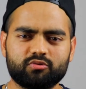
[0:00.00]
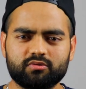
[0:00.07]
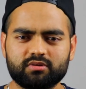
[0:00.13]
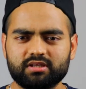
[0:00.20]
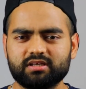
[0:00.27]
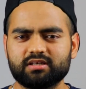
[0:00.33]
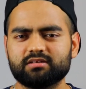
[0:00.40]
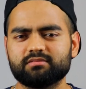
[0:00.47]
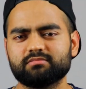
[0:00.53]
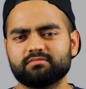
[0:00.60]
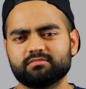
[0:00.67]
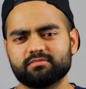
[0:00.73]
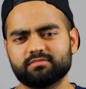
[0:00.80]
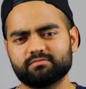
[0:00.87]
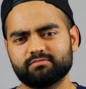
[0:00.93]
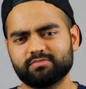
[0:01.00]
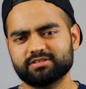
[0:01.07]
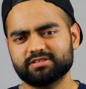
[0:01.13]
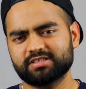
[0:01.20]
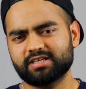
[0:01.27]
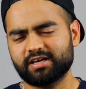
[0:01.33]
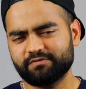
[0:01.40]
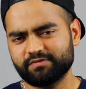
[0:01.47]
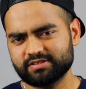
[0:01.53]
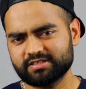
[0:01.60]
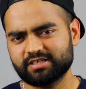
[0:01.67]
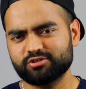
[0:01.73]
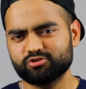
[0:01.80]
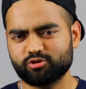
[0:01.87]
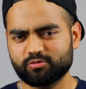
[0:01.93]
छोड़ दिया बस काफ़ी
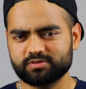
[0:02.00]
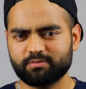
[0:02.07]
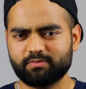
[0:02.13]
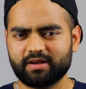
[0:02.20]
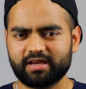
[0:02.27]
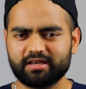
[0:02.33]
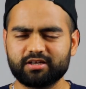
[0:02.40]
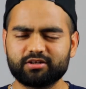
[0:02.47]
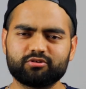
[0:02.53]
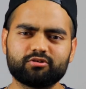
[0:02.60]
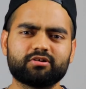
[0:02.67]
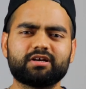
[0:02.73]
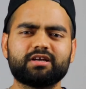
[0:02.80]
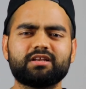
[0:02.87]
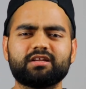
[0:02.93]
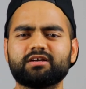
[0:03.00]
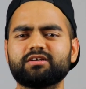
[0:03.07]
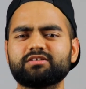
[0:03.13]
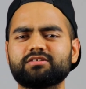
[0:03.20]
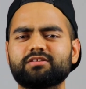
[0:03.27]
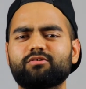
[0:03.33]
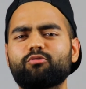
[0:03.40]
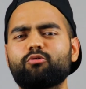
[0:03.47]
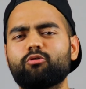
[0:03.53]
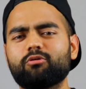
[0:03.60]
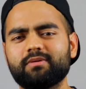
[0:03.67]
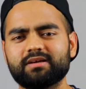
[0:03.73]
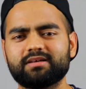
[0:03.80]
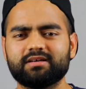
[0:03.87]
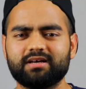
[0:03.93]
सारी जॉब्स अप्लाई करते रहो कहीं ना कहीं से तो कॉल
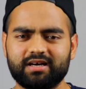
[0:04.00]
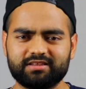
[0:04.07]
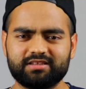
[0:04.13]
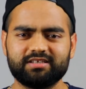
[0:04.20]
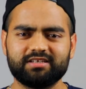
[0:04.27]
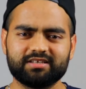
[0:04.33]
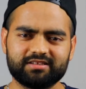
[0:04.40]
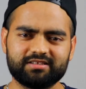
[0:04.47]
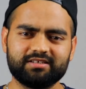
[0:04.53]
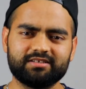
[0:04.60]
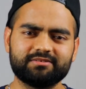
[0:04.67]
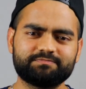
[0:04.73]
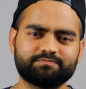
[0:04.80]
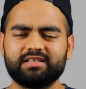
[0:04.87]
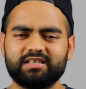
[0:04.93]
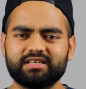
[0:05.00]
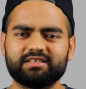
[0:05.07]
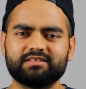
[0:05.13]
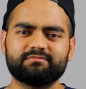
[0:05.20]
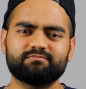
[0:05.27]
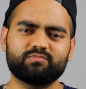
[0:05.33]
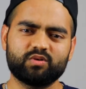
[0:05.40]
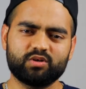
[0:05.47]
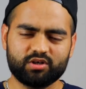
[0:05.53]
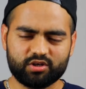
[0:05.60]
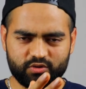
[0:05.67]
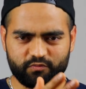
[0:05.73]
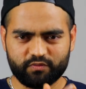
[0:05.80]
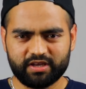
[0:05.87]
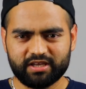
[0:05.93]
बैक आती ही आती है या
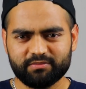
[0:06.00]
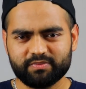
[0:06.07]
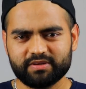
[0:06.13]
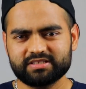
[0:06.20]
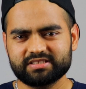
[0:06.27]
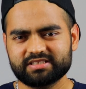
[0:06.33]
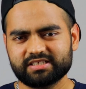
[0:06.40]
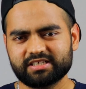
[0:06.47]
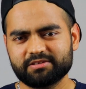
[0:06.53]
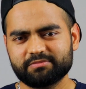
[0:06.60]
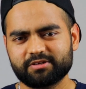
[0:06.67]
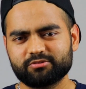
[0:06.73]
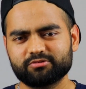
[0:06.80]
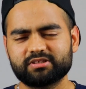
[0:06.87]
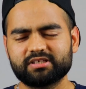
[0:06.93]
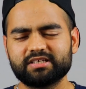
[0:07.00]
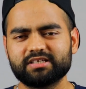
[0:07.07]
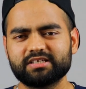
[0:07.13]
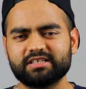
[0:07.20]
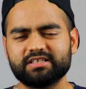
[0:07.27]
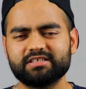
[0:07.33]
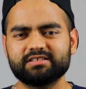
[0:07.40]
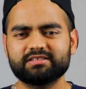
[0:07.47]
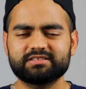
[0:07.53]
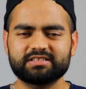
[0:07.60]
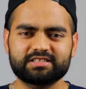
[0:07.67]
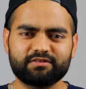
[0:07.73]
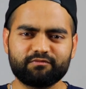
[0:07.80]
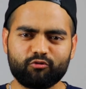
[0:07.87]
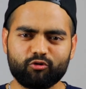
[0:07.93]
वहीं पे जैसे कई बार होता है कि
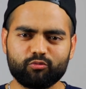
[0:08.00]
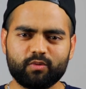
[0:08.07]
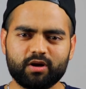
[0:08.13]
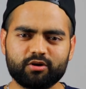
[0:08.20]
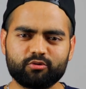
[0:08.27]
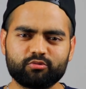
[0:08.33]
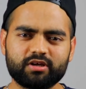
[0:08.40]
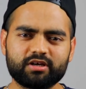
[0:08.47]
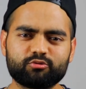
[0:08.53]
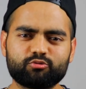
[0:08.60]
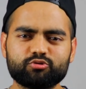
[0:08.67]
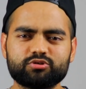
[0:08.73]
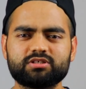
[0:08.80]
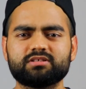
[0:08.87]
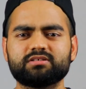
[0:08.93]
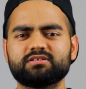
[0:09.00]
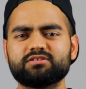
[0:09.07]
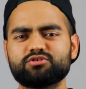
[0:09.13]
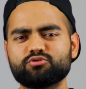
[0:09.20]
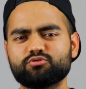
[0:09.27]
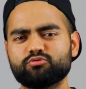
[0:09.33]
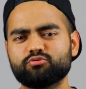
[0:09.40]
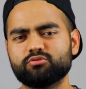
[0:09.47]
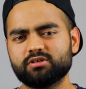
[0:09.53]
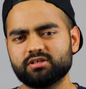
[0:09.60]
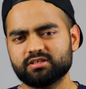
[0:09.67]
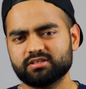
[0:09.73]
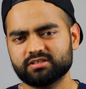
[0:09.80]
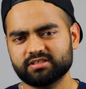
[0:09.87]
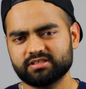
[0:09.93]
जैसे वॉलमार्ट हो गया कुछ जो
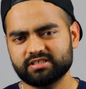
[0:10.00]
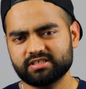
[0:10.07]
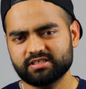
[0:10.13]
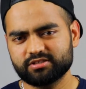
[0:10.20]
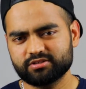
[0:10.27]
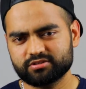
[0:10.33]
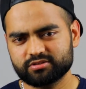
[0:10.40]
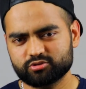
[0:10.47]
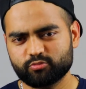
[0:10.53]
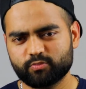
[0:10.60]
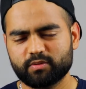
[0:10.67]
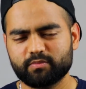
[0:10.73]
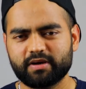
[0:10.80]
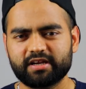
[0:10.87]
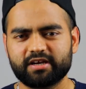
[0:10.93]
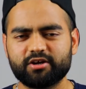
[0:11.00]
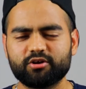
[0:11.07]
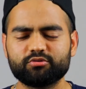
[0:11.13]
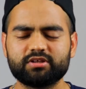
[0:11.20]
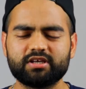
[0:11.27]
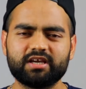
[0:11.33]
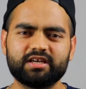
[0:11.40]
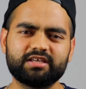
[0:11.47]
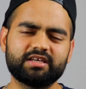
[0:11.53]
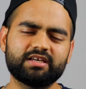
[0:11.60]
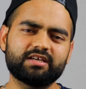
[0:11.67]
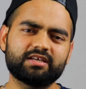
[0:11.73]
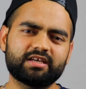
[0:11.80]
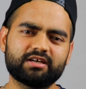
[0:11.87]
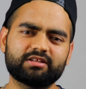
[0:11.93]
ये सुपरमार्केट होती है
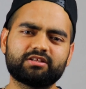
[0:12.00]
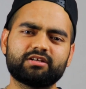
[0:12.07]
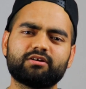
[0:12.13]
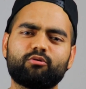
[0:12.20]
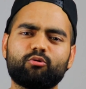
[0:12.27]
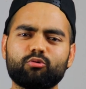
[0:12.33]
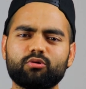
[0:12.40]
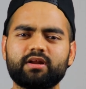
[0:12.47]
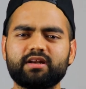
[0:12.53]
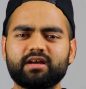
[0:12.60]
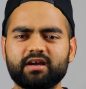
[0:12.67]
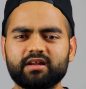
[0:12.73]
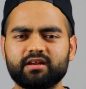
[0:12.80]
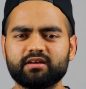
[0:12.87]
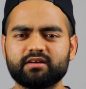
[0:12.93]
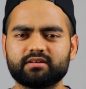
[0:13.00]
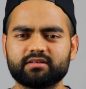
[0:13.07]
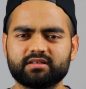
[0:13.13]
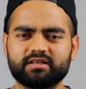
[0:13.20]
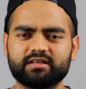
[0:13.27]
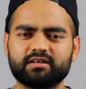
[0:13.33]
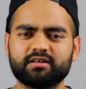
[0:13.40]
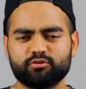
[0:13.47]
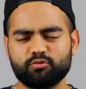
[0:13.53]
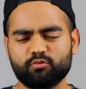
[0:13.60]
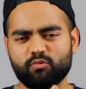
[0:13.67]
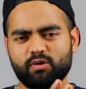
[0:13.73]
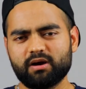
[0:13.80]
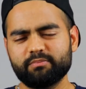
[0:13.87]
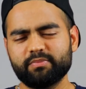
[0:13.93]
ये क्या आते हैं ऑनलाइन हायरिंग करते हैं तो
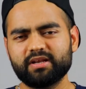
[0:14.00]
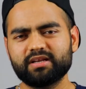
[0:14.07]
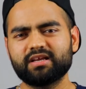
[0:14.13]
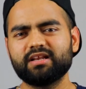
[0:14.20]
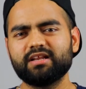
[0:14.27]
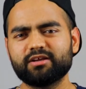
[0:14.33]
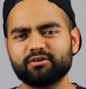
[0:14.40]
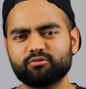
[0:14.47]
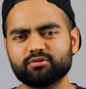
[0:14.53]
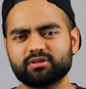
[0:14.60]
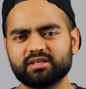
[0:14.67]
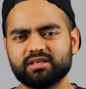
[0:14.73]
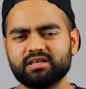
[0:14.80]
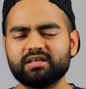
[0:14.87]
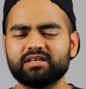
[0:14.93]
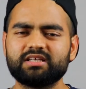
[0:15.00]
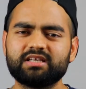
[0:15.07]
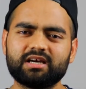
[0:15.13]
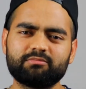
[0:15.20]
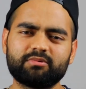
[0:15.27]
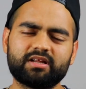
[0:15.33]
वहाँ पे इनके लिंक होते हैं ये आप